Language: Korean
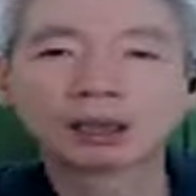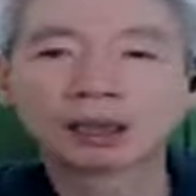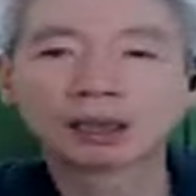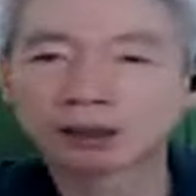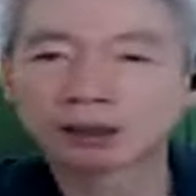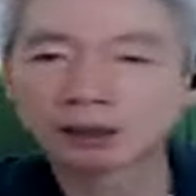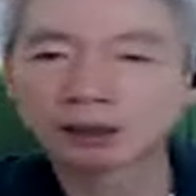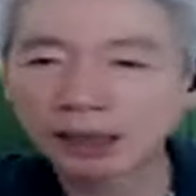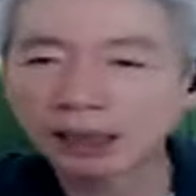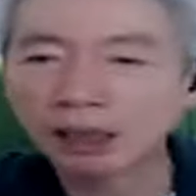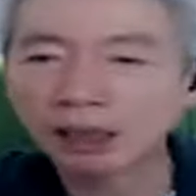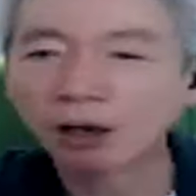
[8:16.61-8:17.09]

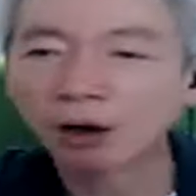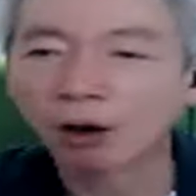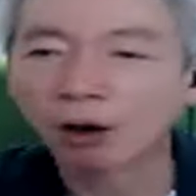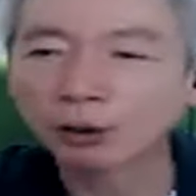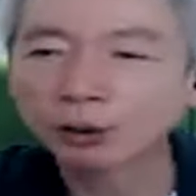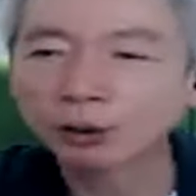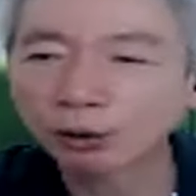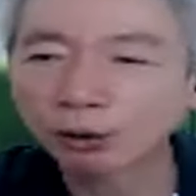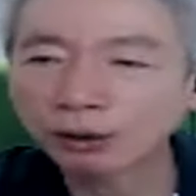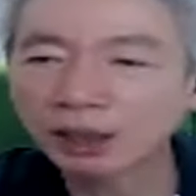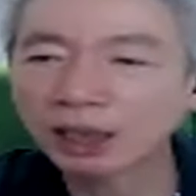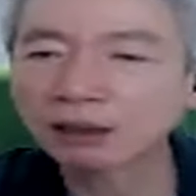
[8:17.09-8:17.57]
근데
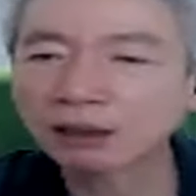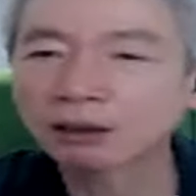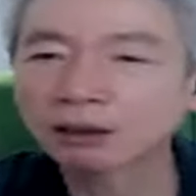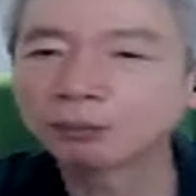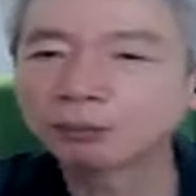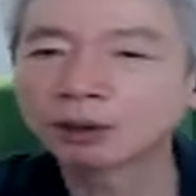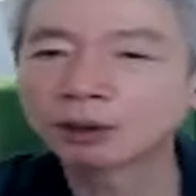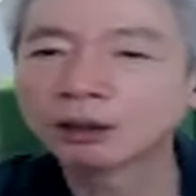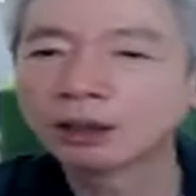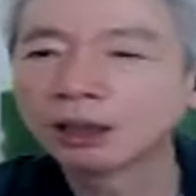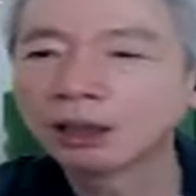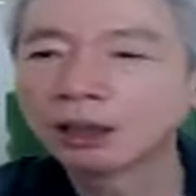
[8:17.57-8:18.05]
어떻게
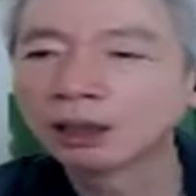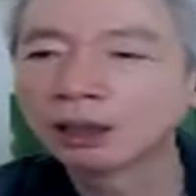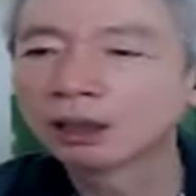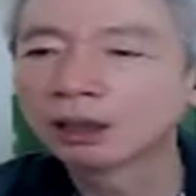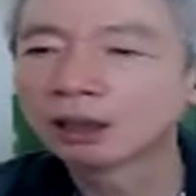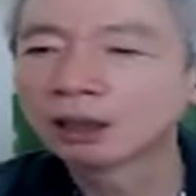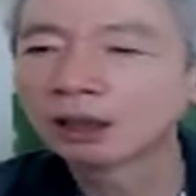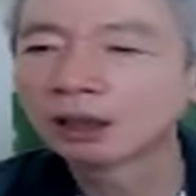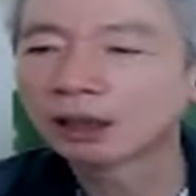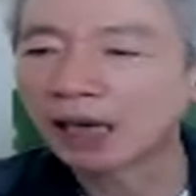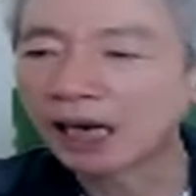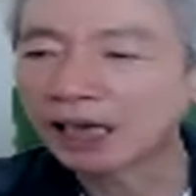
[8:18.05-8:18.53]
그러면
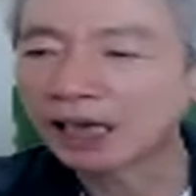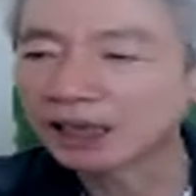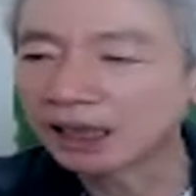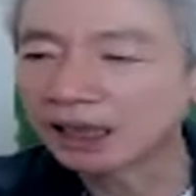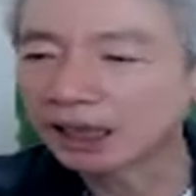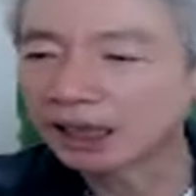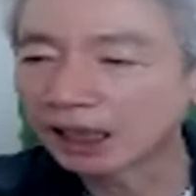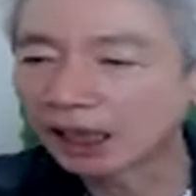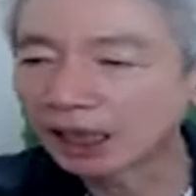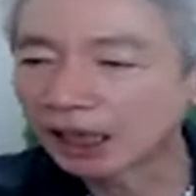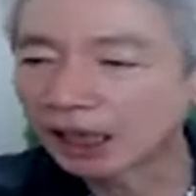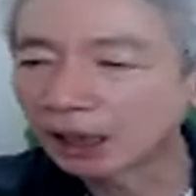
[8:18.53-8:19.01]

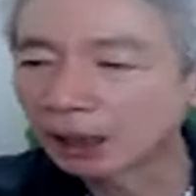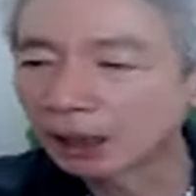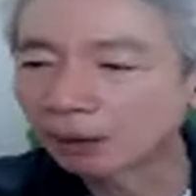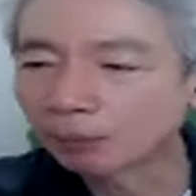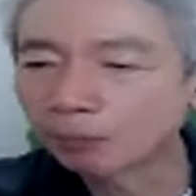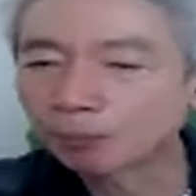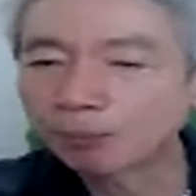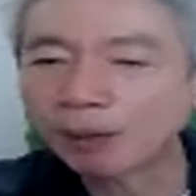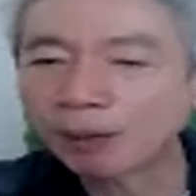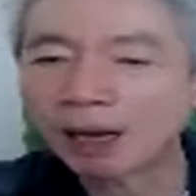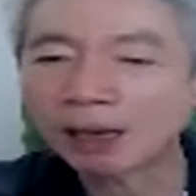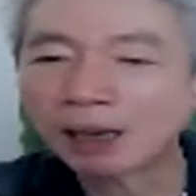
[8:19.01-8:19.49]
아이에게
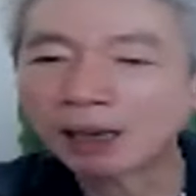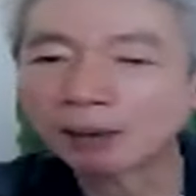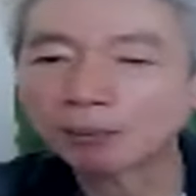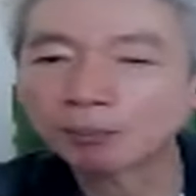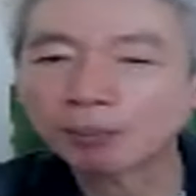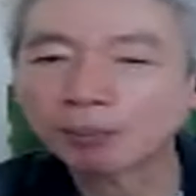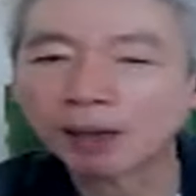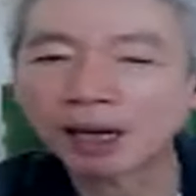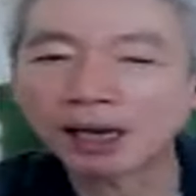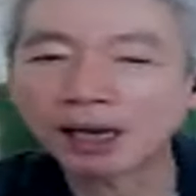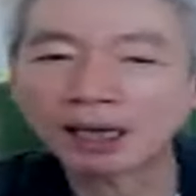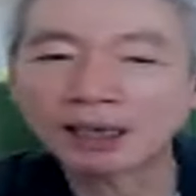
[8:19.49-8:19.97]

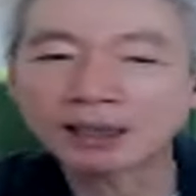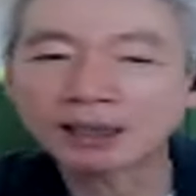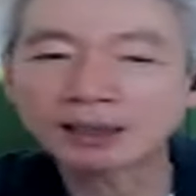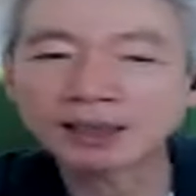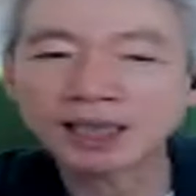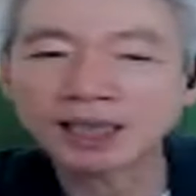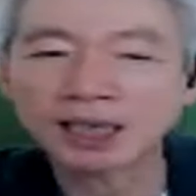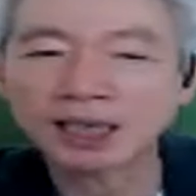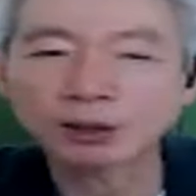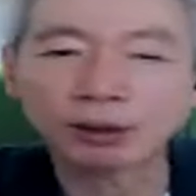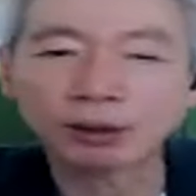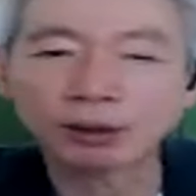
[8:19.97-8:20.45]
빵빵한
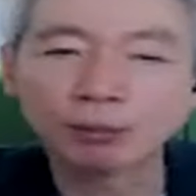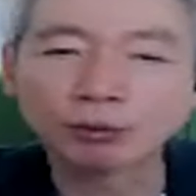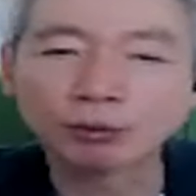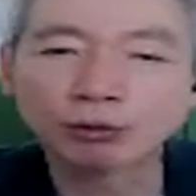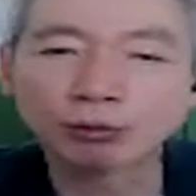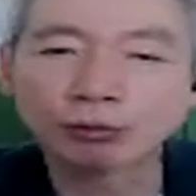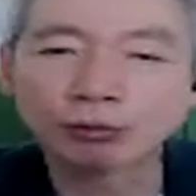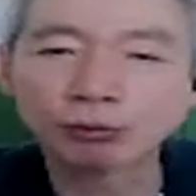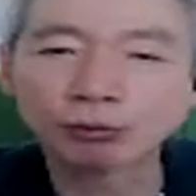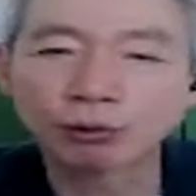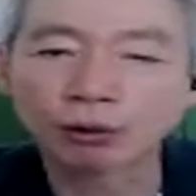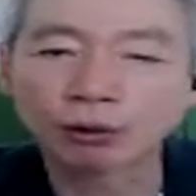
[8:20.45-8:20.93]
자존감을 줄
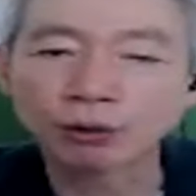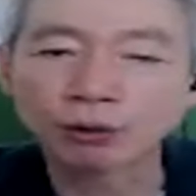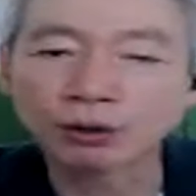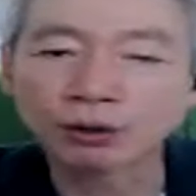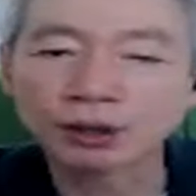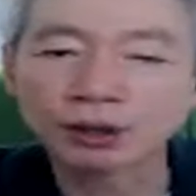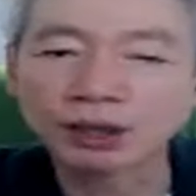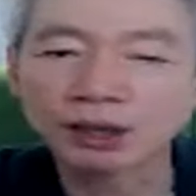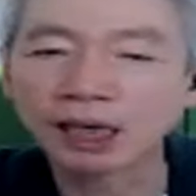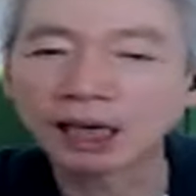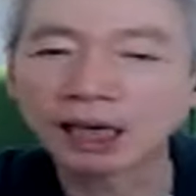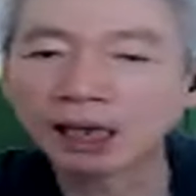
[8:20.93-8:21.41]

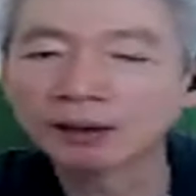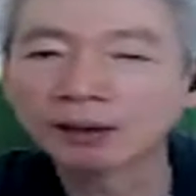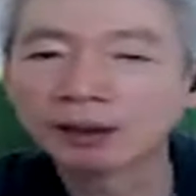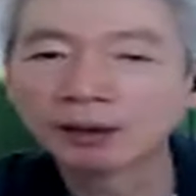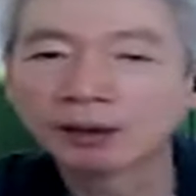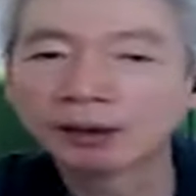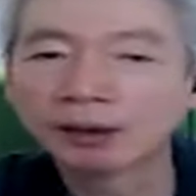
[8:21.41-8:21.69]
것인가?